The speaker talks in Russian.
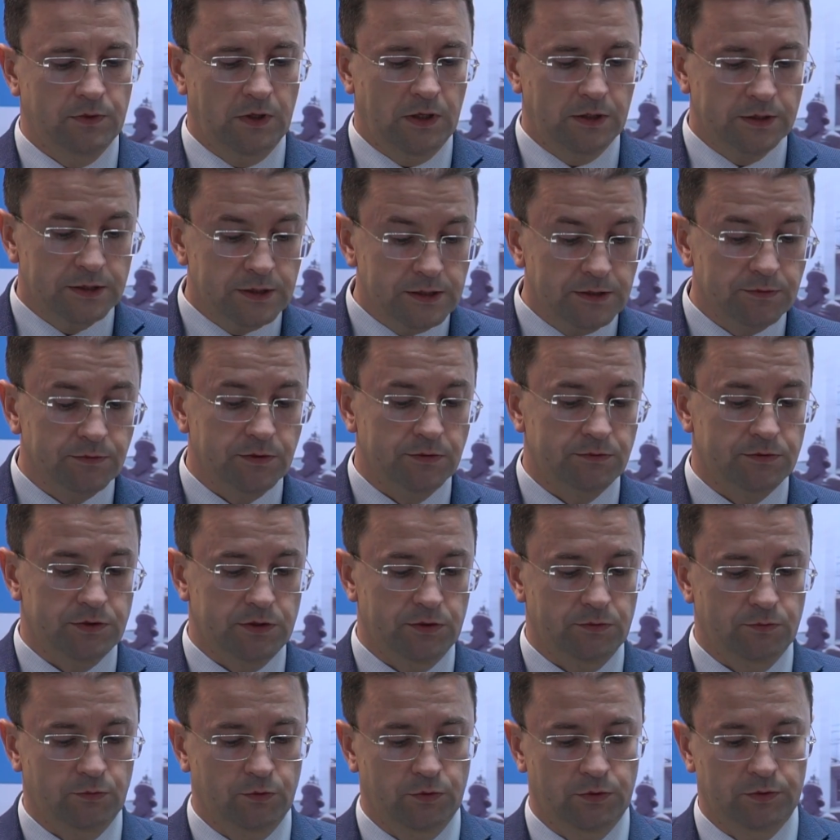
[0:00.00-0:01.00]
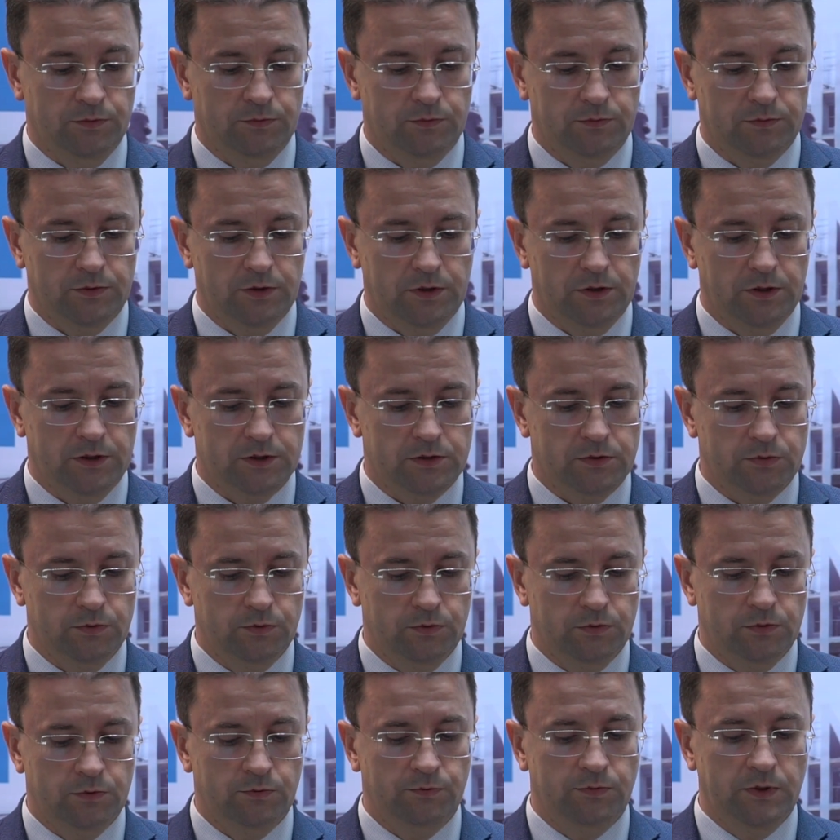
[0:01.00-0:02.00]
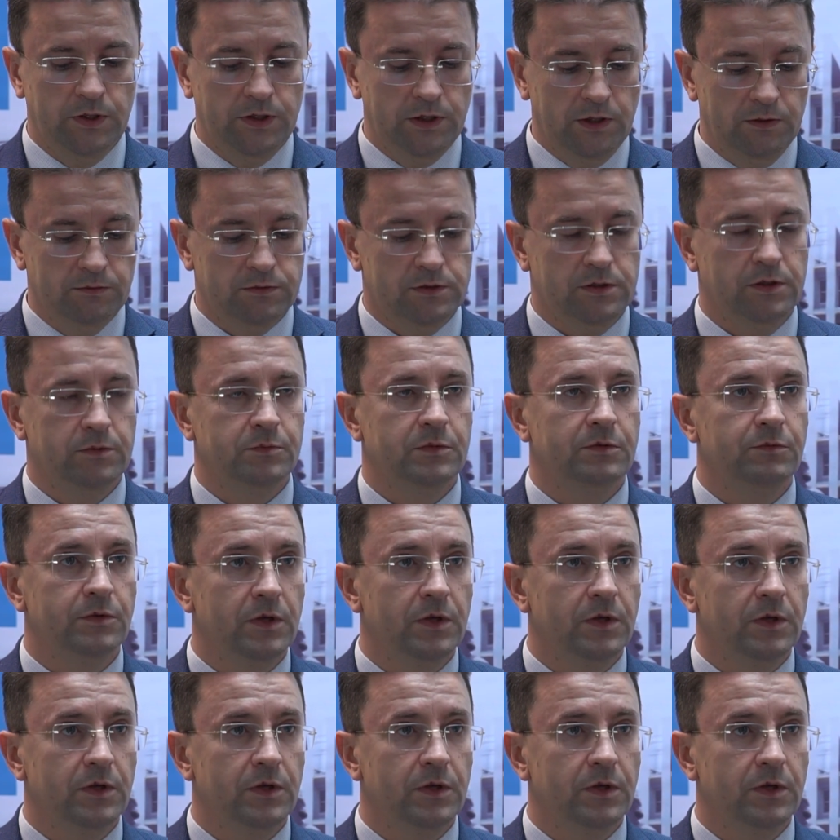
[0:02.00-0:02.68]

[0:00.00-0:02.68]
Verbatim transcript: Активнее всего голосуют в Веделевском,